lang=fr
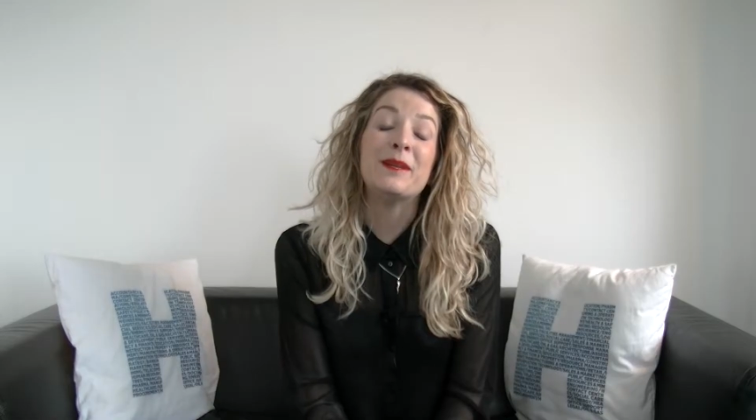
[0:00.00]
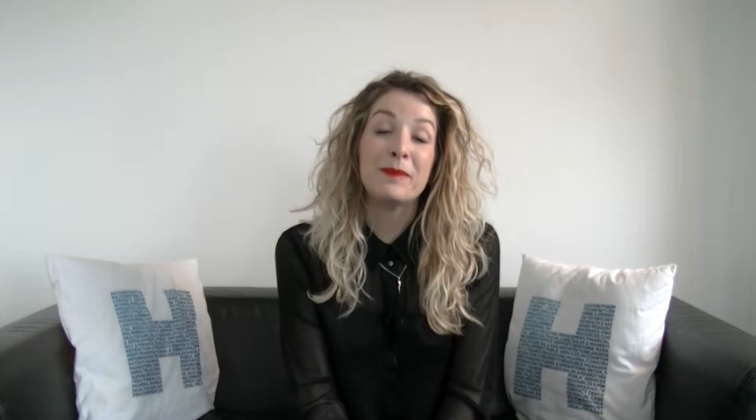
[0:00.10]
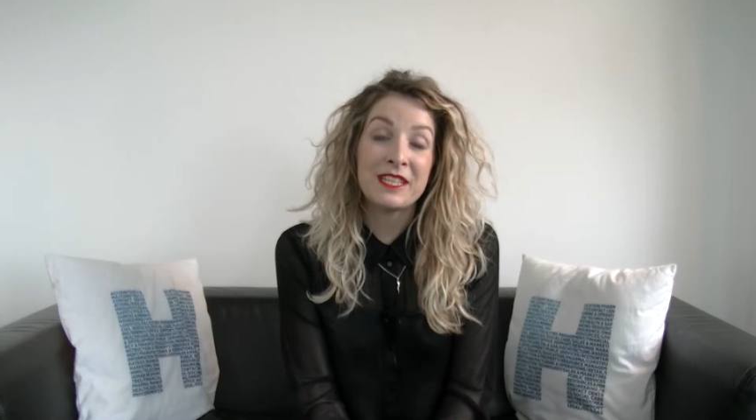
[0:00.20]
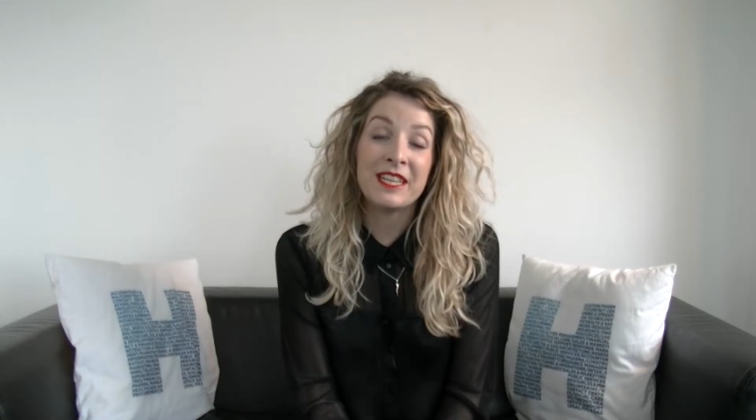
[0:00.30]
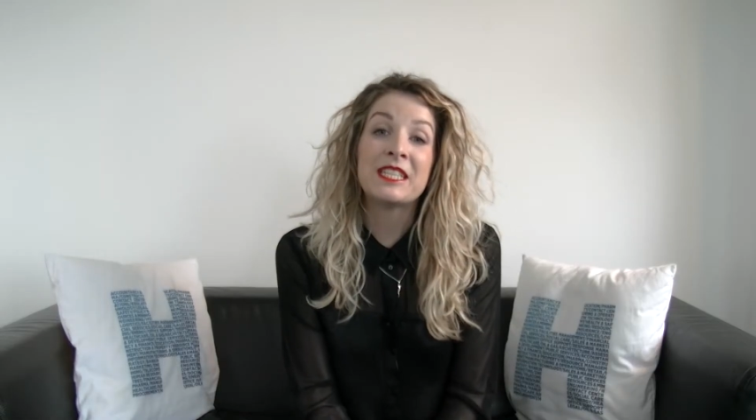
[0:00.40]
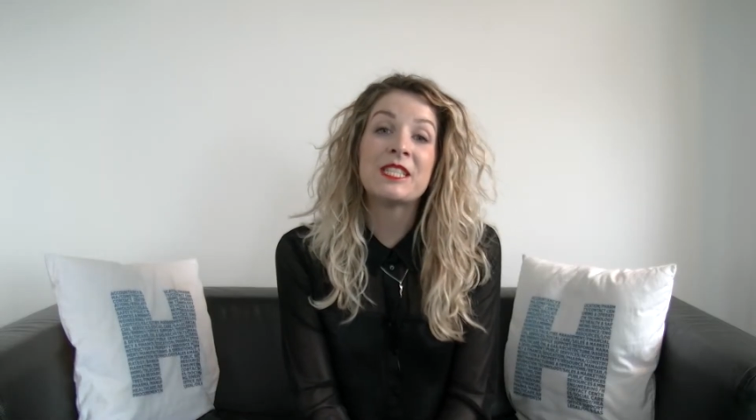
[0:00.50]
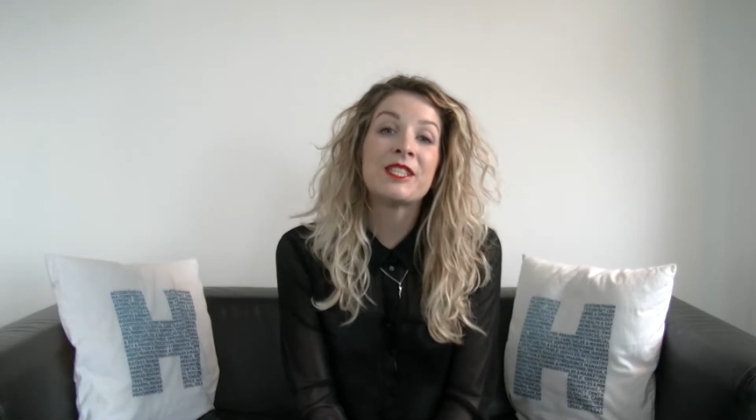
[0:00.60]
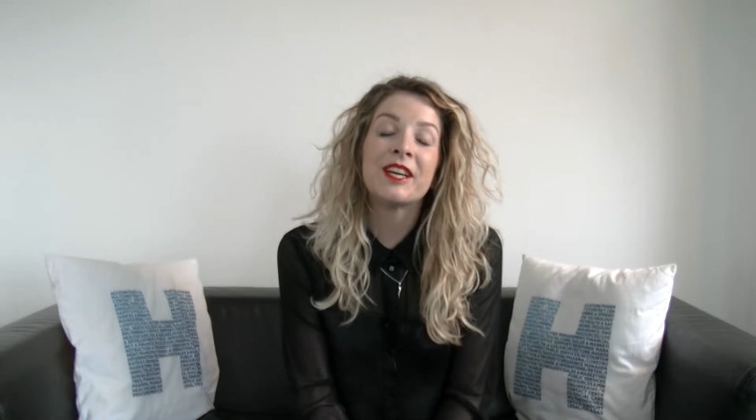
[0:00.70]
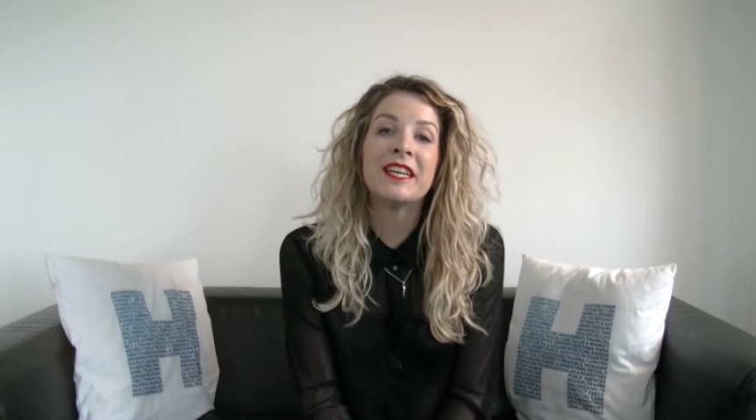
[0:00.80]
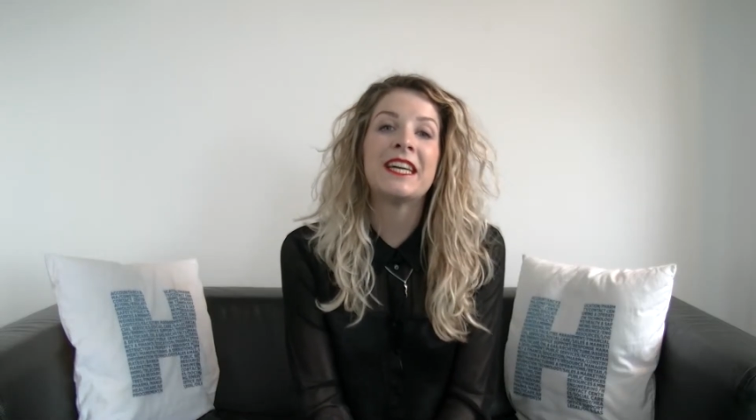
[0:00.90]
Les métiers de
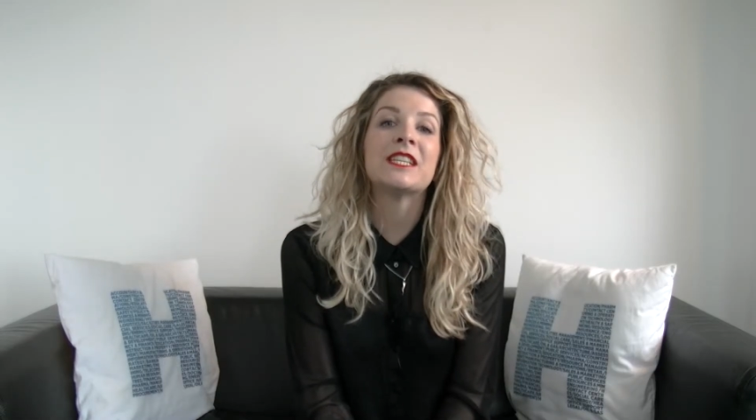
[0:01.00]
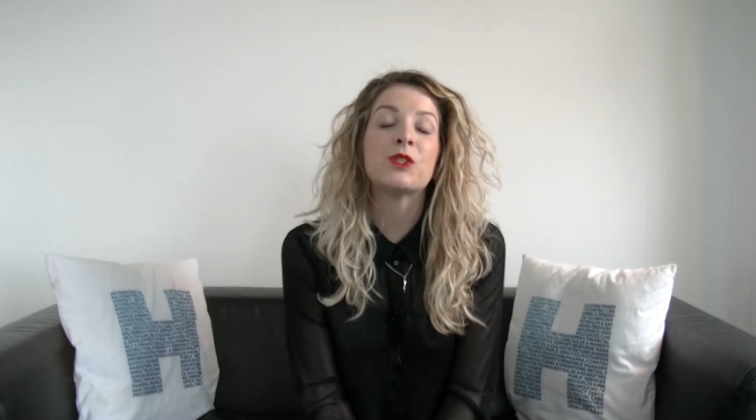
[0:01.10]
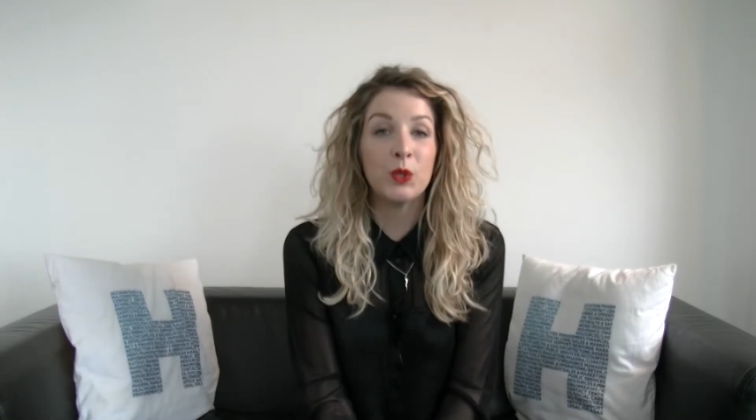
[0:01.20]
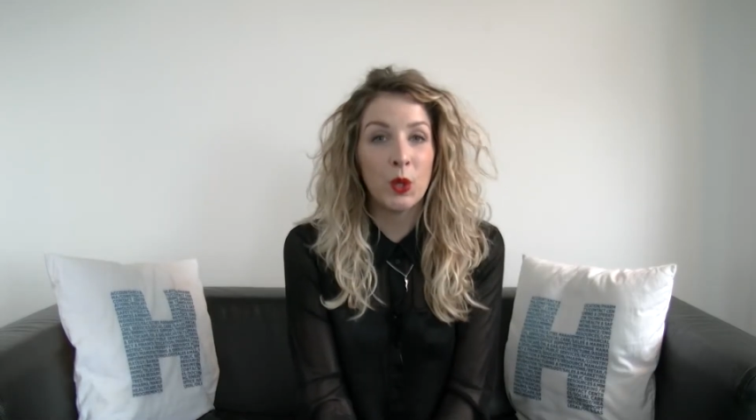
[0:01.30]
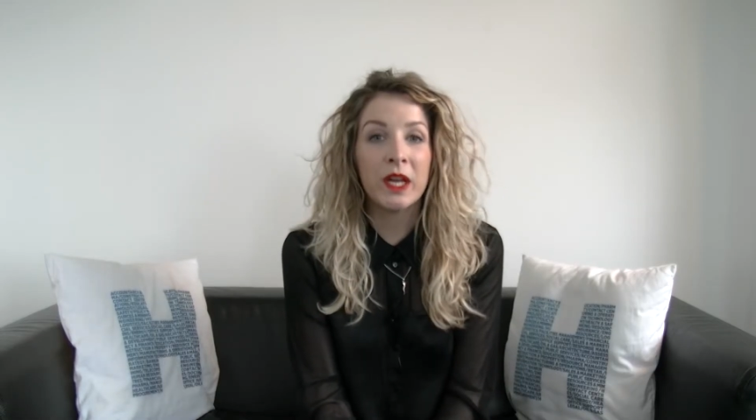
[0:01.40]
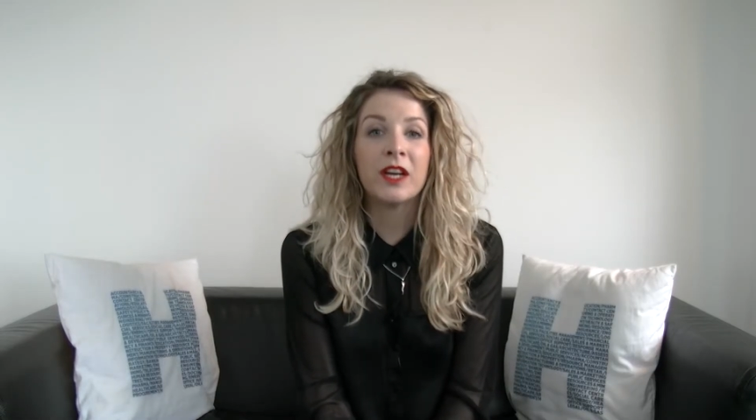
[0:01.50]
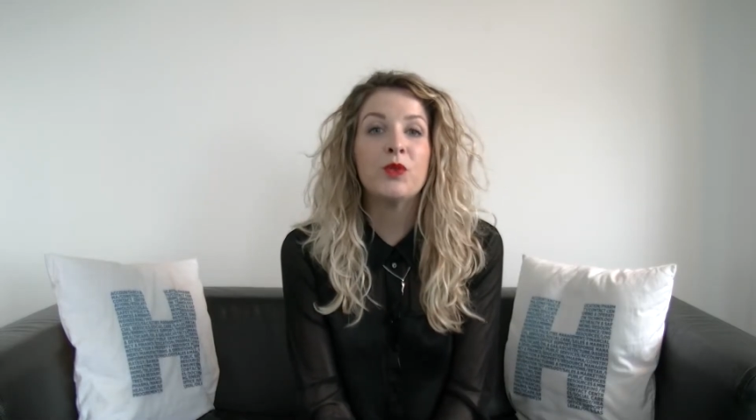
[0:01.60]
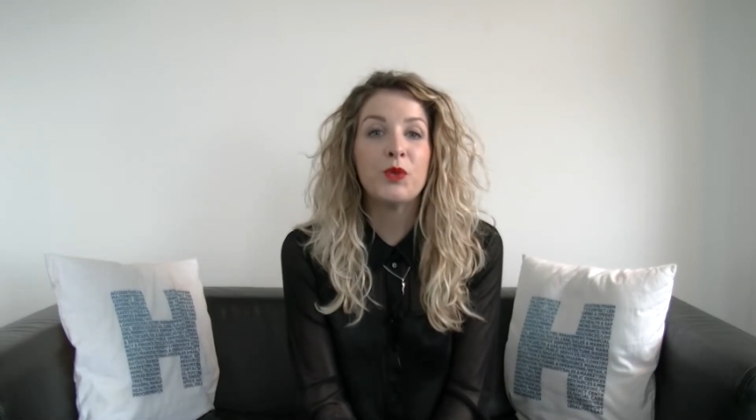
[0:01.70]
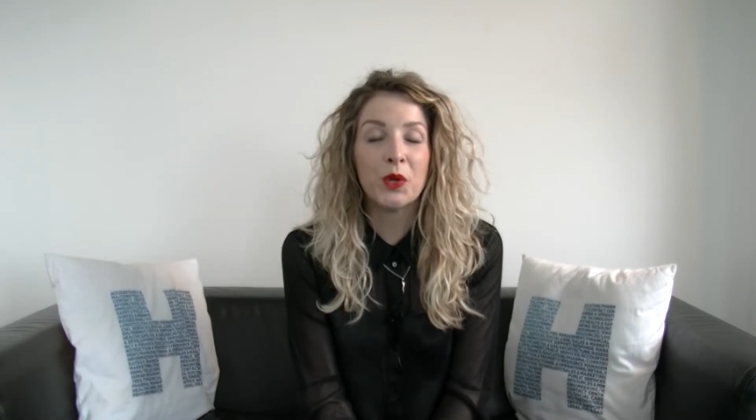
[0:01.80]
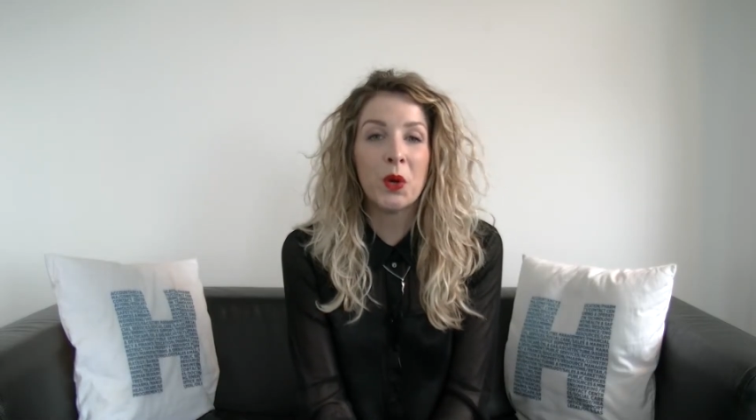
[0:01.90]
l'assistanat restent dans
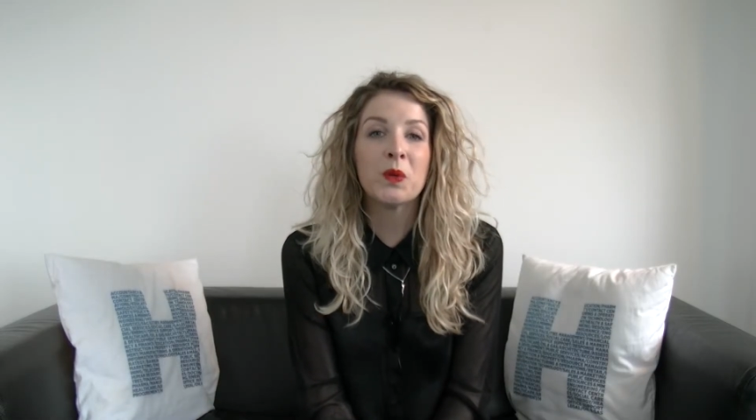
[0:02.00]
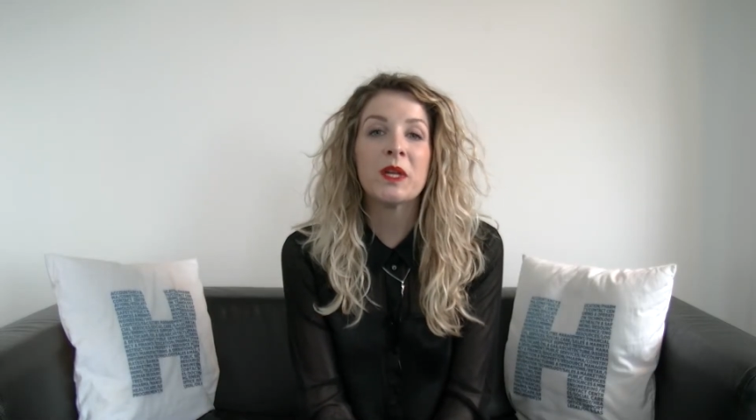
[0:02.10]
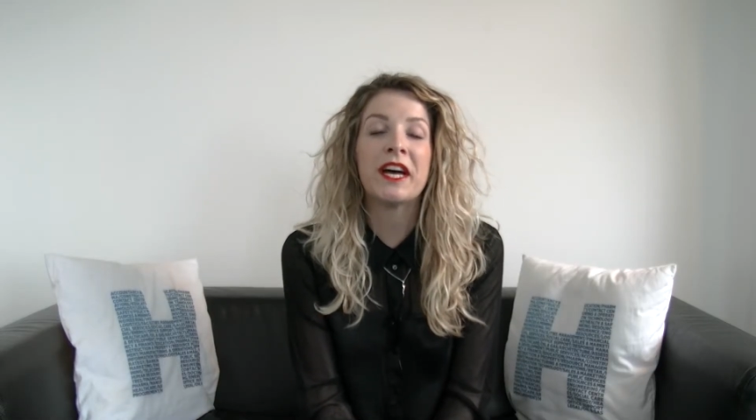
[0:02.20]
l'air du temps.